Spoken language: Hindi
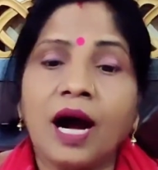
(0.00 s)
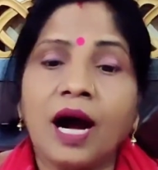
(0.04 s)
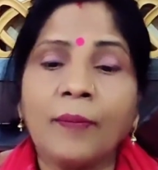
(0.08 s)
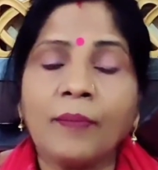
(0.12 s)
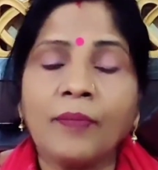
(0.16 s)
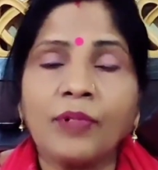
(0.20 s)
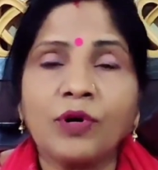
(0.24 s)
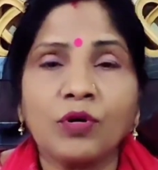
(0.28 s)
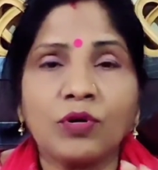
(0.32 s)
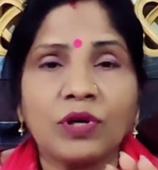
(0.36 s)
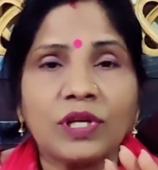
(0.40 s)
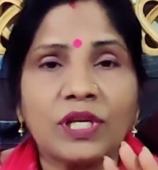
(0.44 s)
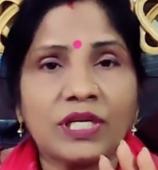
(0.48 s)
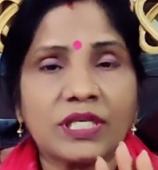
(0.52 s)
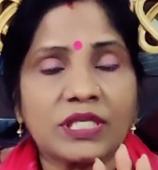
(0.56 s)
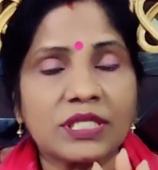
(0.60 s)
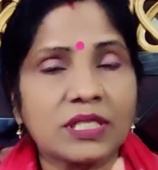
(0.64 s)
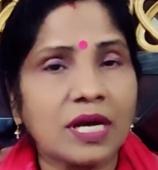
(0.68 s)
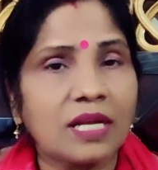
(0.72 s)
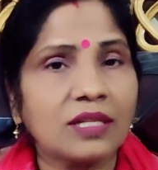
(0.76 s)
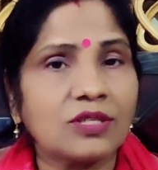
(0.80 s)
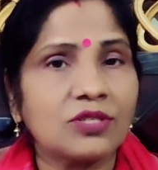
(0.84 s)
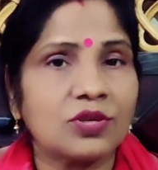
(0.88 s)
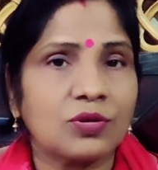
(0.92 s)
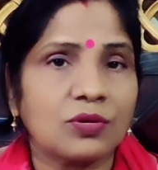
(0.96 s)
आपको ये
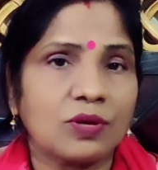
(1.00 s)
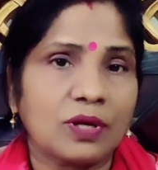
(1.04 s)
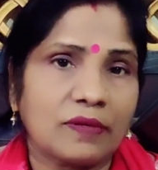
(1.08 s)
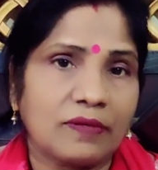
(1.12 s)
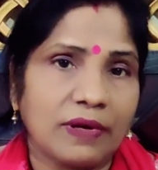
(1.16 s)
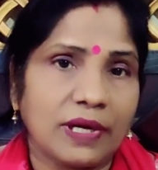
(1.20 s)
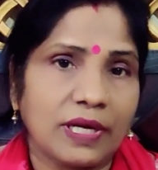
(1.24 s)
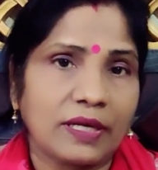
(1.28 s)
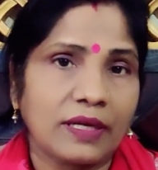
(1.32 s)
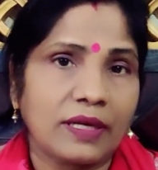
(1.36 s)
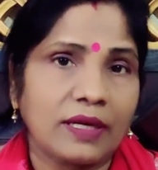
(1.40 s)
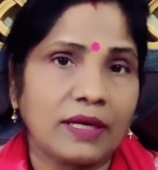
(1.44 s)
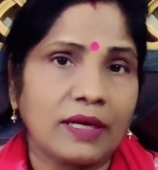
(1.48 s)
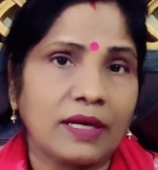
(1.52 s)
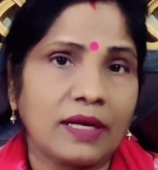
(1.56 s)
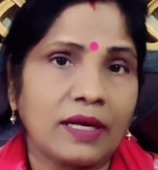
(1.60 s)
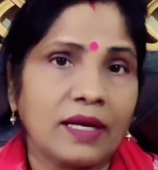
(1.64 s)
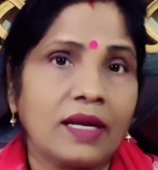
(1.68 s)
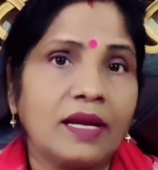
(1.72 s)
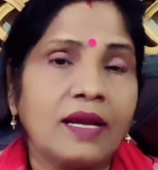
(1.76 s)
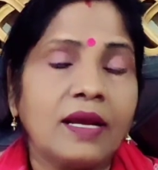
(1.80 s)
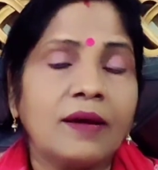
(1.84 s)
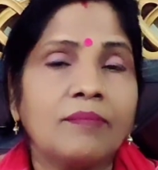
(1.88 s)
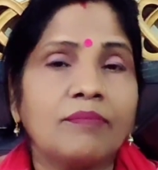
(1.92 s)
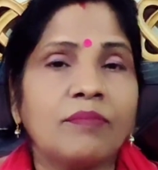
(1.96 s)
सात शुक्रवार करना
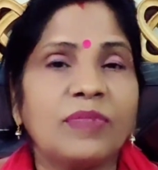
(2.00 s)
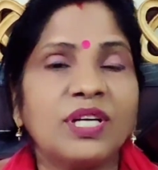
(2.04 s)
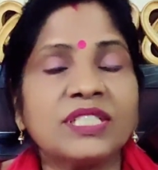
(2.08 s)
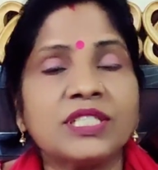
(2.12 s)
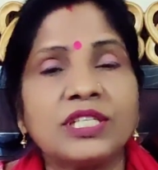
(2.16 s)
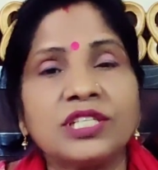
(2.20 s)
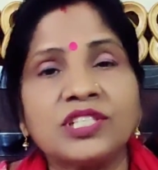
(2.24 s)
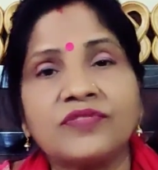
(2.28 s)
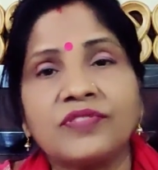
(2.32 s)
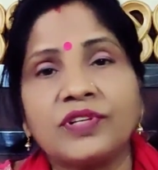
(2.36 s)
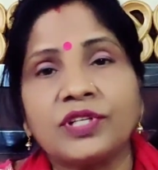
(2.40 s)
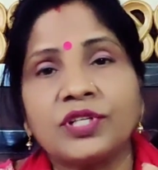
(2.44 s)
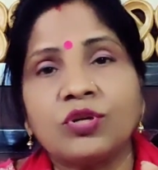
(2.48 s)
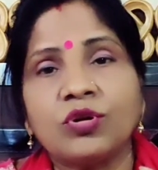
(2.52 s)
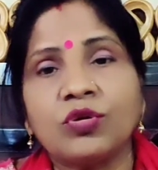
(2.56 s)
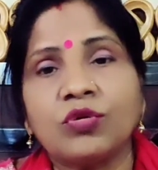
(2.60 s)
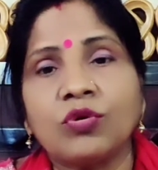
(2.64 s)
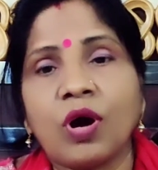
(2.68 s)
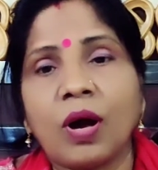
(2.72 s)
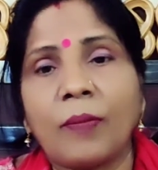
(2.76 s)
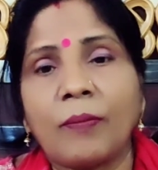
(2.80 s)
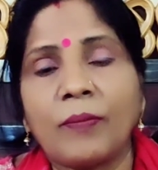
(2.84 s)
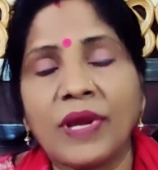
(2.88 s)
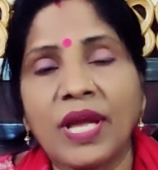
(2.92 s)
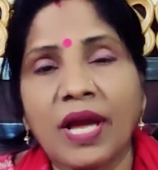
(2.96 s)
है बस इस वीडियो
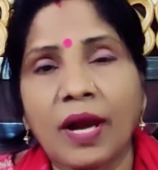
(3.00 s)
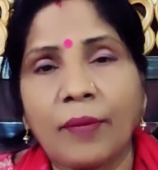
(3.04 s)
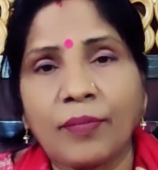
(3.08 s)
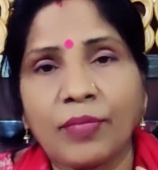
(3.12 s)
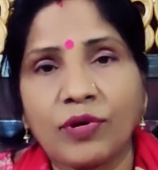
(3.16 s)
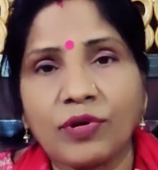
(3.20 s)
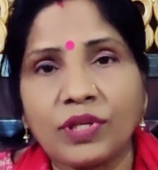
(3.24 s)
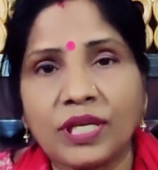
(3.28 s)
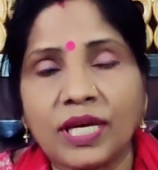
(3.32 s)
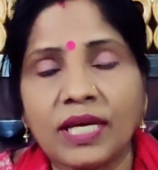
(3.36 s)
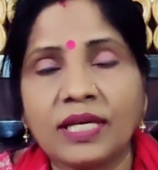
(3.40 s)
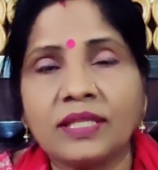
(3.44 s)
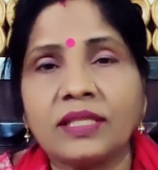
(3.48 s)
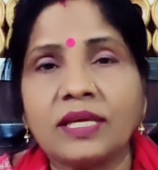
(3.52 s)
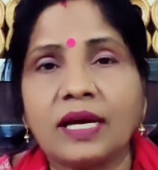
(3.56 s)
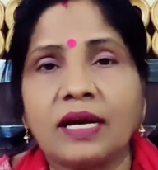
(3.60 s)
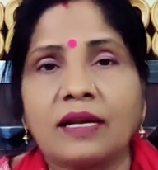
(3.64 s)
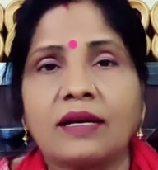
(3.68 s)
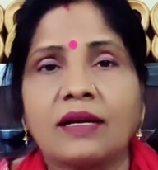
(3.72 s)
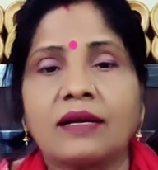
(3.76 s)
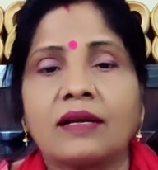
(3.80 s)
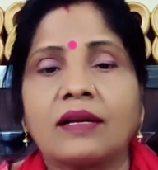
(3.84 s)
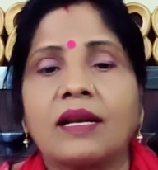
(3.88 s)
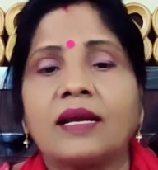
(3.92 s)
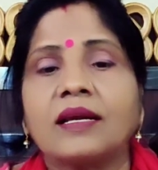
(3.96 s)
को अब मैं आपको यही
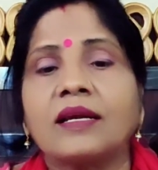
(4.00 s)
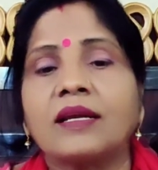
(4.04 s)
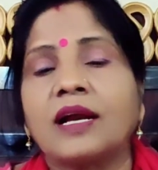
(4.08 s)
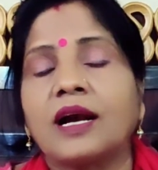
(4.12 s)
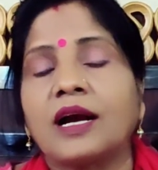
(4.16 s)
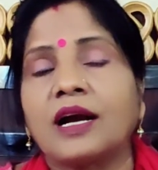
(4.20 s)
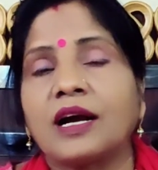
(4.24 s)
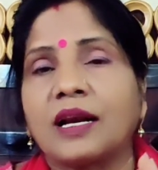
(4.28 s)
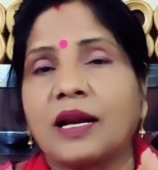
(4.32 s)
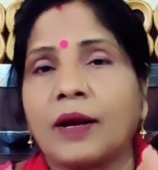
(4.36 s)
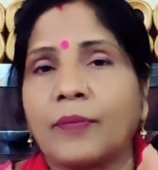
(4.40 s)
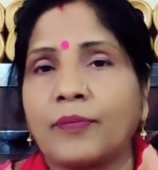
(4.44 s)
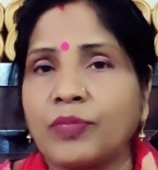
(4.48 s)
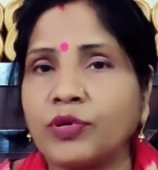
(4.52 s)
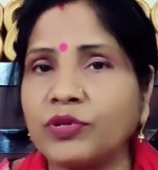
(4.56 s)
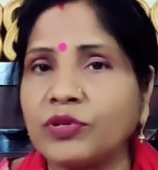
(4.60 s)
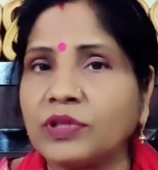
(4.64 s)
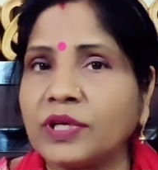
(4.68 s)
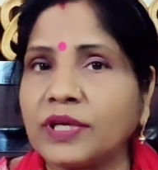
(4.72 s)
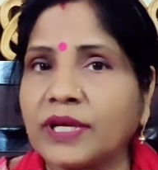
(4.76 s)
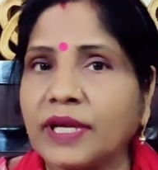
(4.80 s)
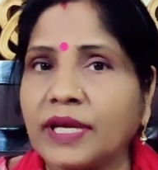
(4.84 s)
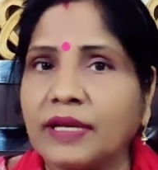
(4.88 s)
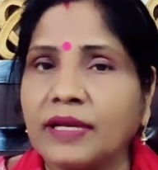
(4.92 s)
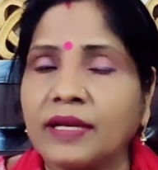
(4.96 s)
ध्यान रखना है कि अगर आप
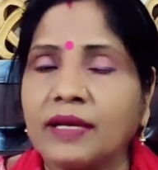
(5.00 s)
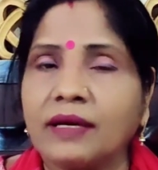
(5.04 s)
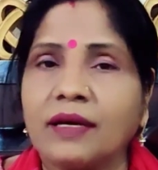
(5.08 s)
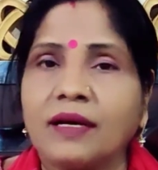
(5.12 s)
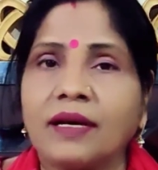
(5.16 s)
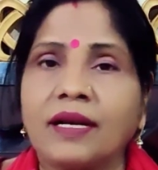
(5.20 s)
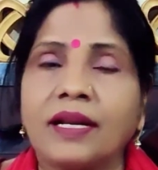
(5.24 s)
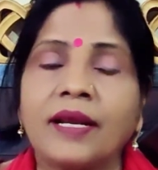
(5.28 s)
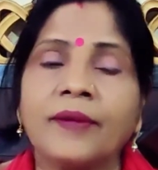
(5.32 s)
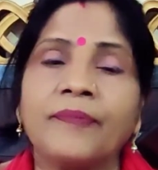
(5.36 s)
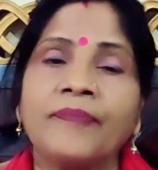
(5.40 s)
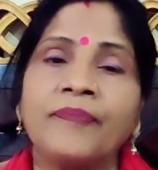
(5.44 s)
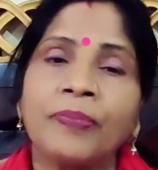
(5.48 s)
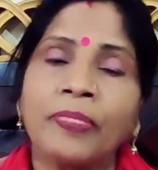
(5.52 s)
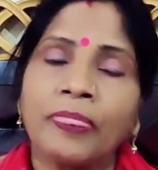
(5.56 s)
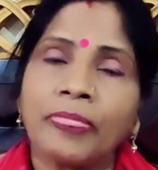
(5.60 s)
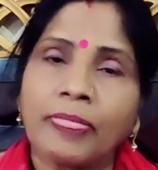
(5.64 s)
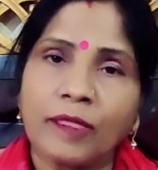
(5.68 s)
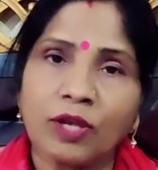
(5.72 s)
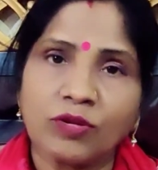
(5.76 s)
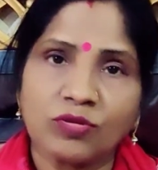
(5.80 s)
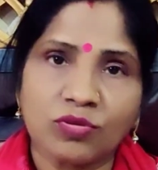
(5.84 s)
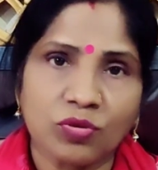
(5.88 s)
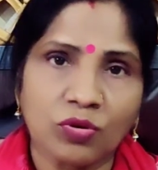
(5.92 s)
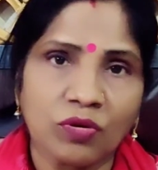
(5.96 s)
पुत्र के लिए कर रहे हैं
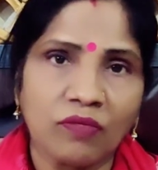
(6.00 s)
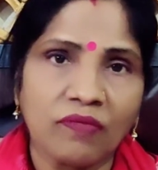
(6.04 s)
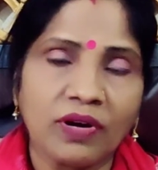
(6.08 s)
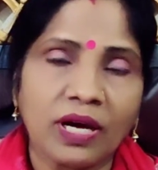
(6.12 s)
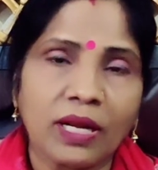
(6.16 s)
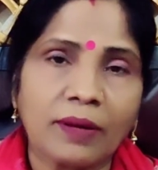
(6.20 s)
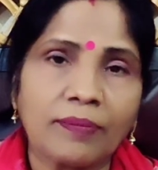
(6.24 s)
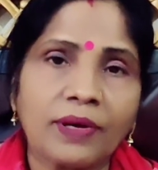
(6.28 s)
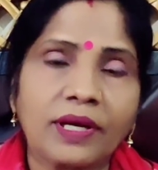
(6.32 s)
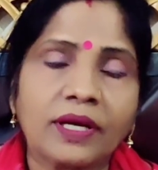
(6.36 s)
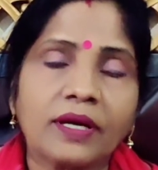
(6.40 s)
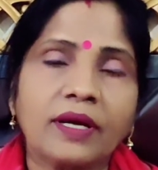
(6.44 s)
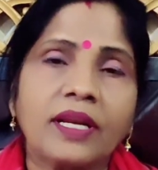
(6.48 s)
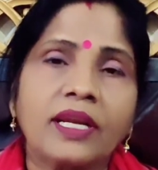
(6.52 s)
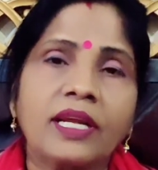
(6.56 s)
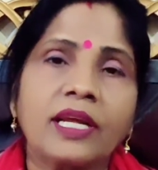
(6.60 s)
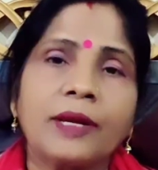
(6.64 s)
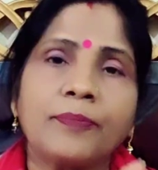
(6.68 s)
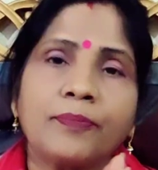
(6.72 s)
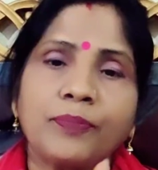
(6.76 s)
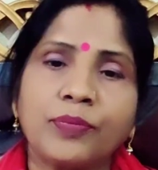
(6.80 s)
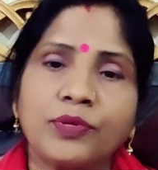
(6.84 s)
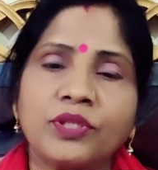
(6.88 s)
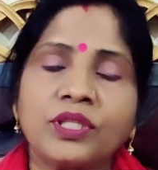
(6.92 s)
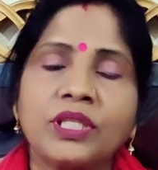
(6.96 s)
तो सोमवार में
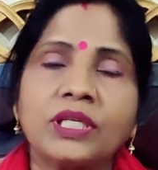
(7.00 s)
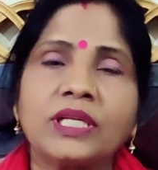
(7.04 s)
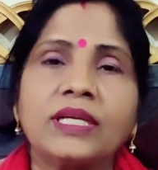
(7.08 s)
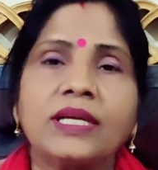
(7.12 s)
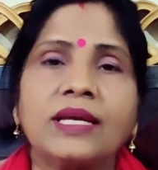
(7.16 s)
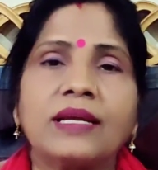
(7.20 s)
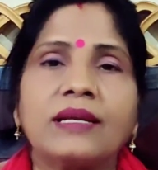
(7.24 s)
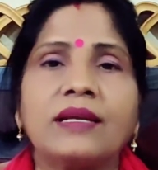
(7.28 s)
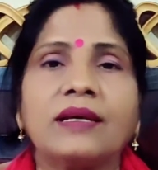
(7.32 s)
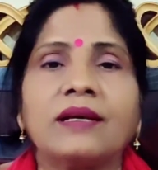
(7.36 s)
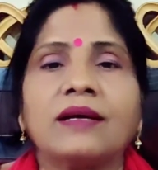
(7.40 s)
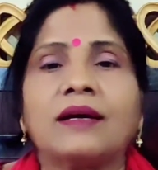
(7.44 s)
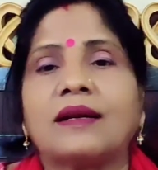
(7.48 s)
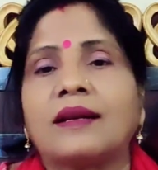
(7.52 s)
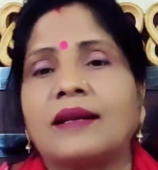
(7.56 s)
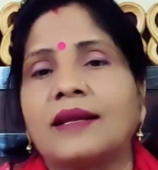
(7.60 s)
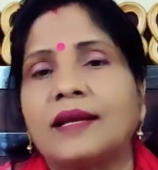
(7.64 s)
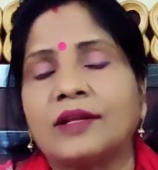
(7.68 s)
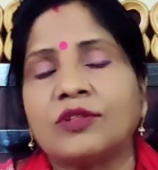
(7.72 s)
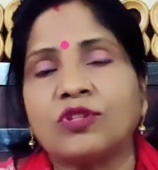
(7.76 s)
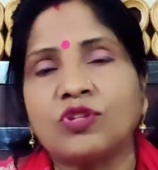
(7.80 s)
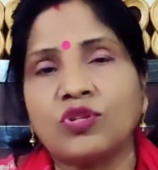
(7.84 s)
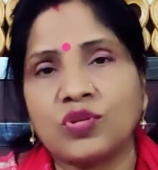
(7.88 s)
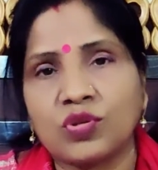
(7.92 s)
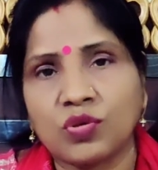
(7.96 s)
करेंगे पुत्री के लिए कर रहे
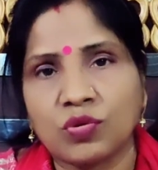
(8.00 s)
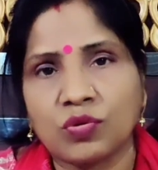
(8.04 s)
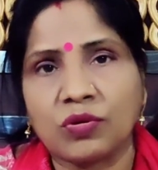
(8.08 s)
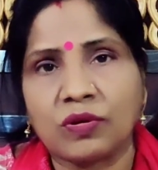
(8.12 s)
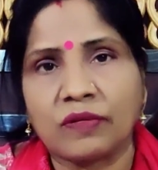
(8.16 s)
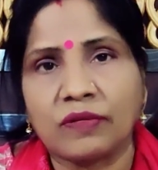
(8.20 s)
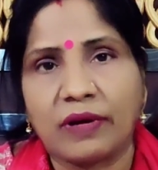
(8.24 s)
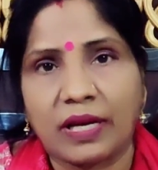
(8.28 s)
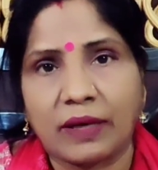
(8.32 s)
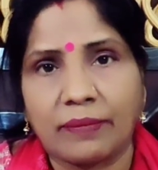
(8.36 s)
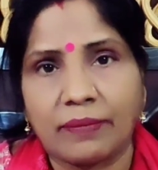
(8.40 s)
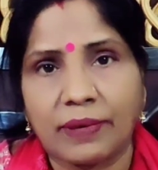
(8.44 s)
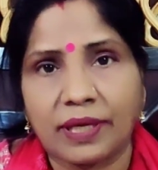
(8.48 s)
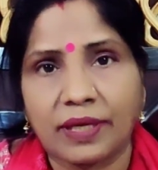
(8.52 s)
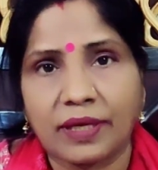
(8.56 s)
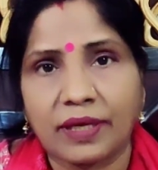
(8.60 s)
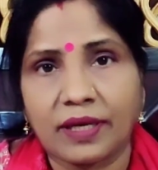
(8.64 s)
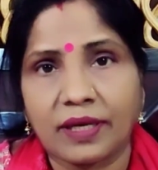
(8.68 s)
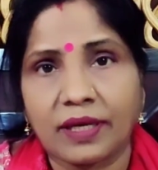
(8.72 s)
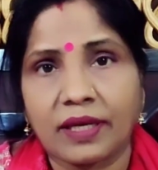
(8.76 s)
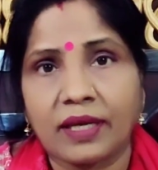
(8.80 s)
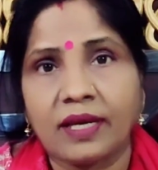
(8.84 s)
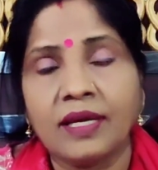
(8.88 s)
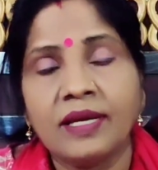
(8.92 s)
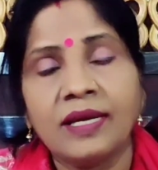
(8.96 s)
हैं तो शुक्रवार में
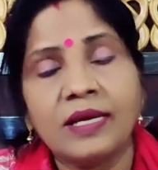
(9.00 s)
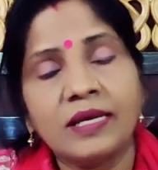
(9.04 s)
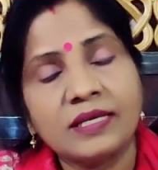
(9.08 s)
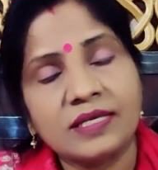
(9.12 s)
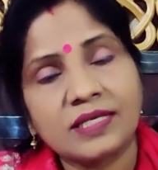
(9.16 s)
करेंगे